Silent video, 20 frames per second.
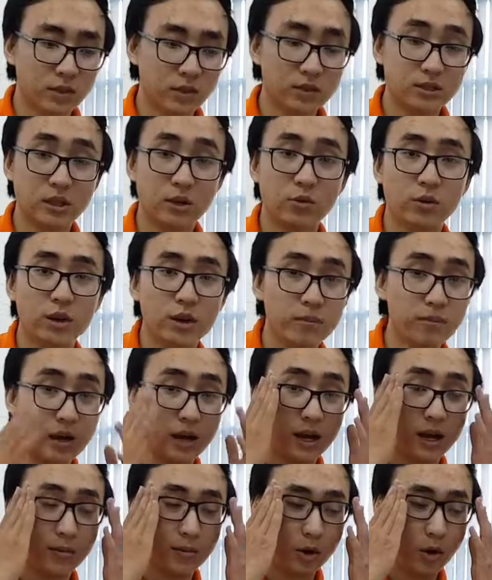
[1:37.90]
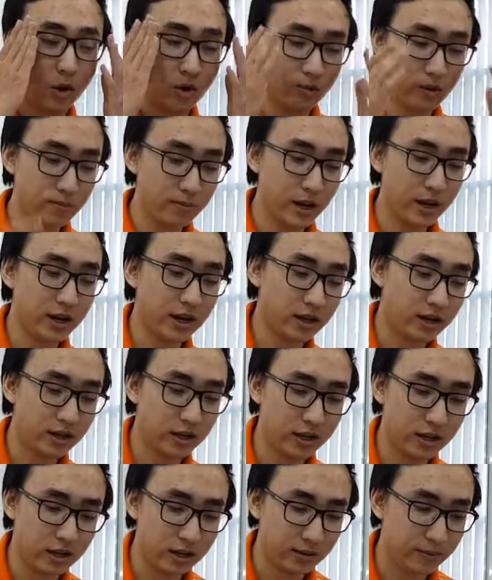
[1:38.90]
sau khi mà mở hộp thiết bị á,
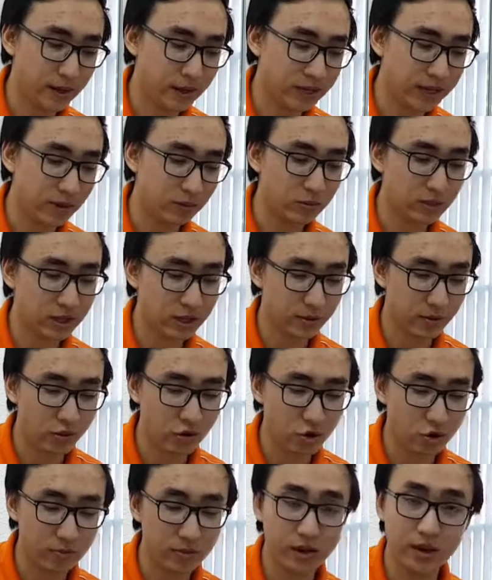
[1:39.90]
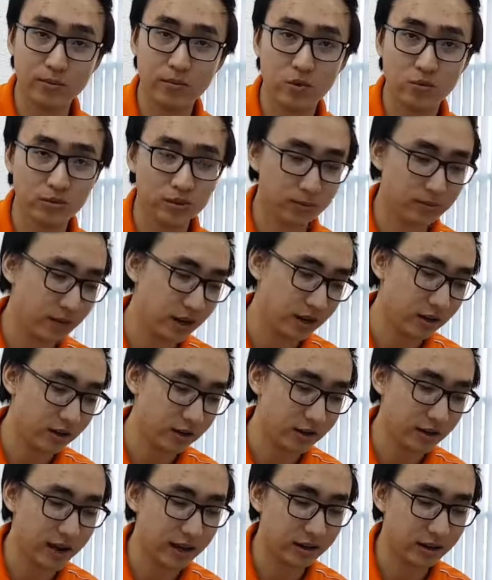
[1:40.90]
thì bên trong nó sẽ bao gồm như là một thiết bị
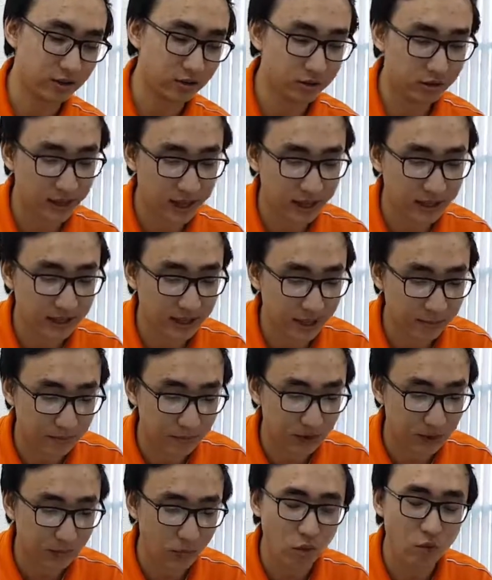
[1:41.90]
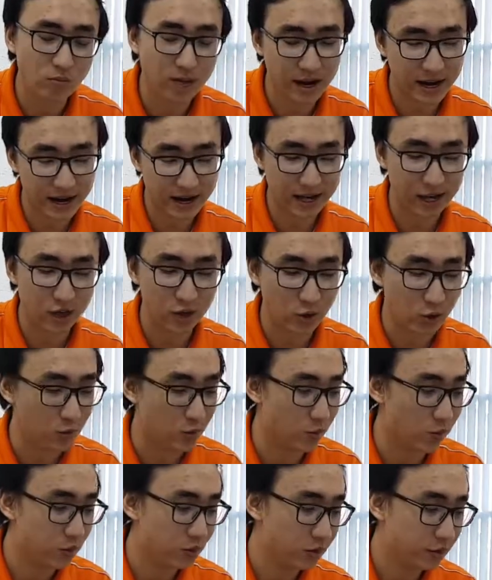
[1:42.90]
đây con TS8432 SU
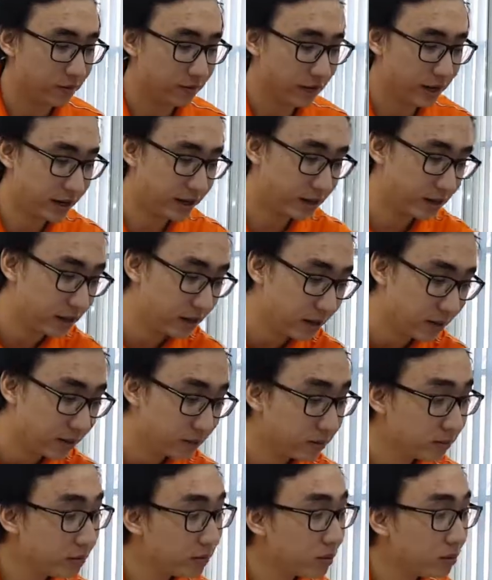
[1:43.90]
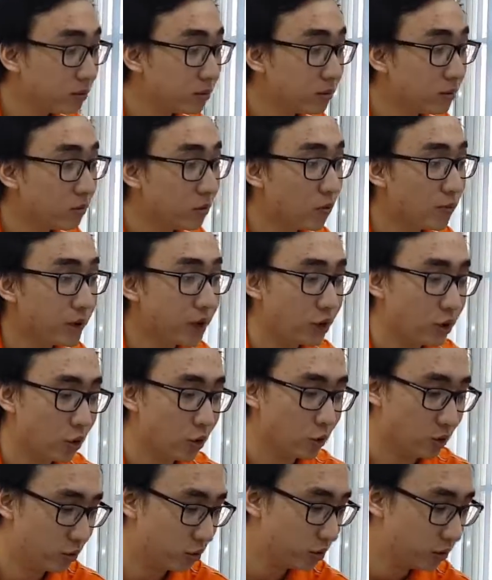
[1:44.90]
và như là một dây
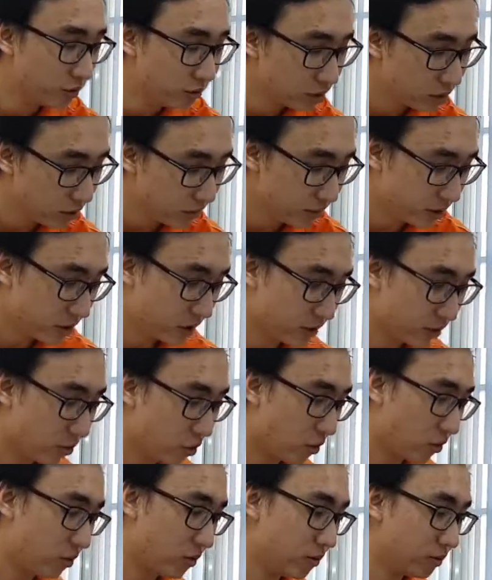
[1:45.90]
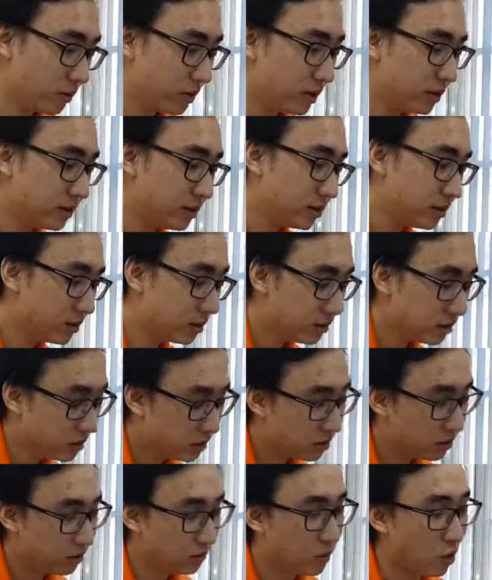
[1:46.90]
nguồn cũng như là bộ thiết
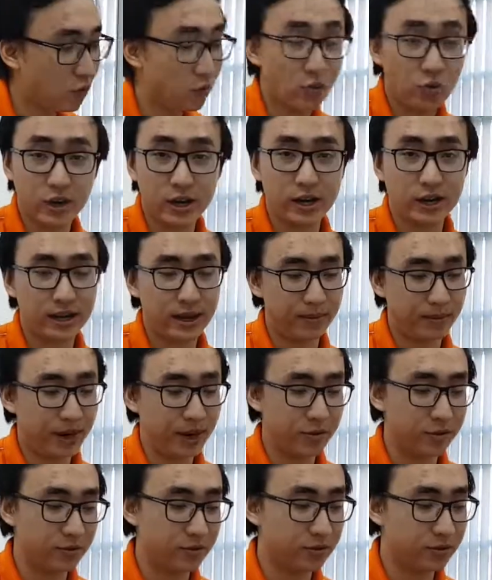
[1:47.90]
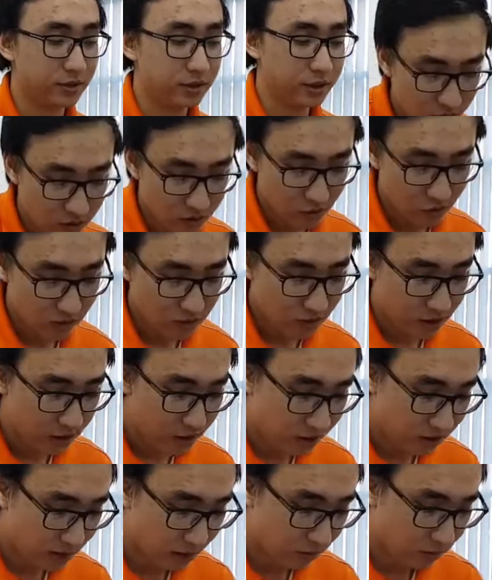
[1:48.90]
bộ phụ kiện kèm theo đối
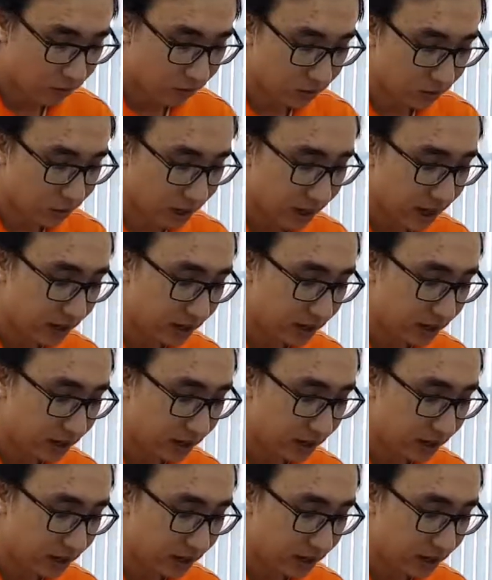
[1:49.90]
với dòng ts